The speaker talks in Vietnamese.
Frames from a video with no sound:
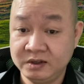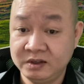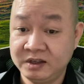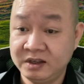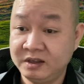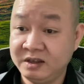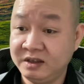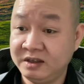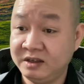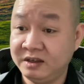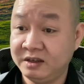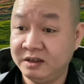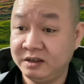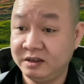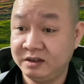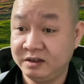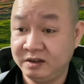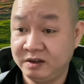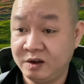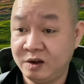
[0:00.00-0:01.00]
Thế thì
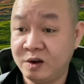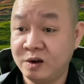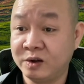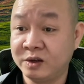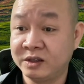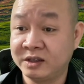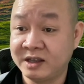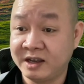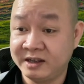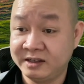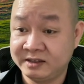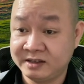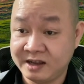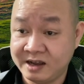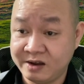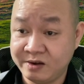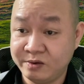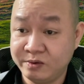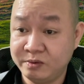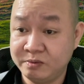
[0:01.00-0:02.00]
hỏi tại
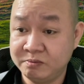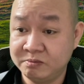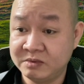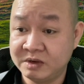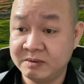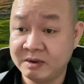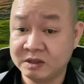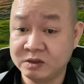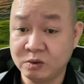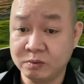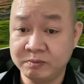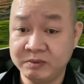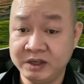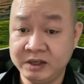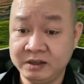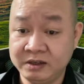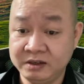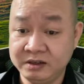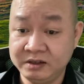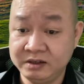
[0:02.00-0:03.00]
sao mà bác Tổng
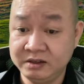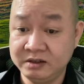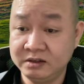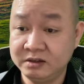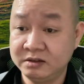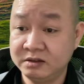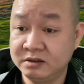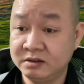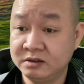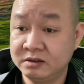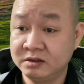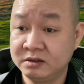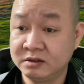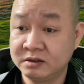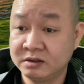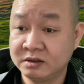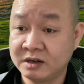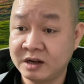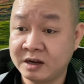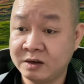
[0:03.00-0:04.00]
Bí Thư
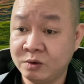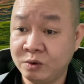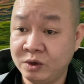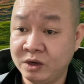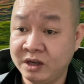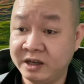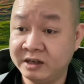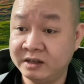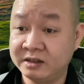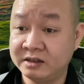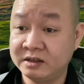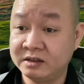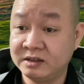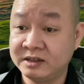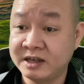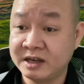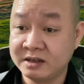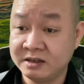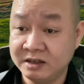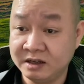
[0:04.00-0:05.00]
đã đôi lần
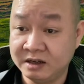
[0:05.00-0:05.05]
nhắc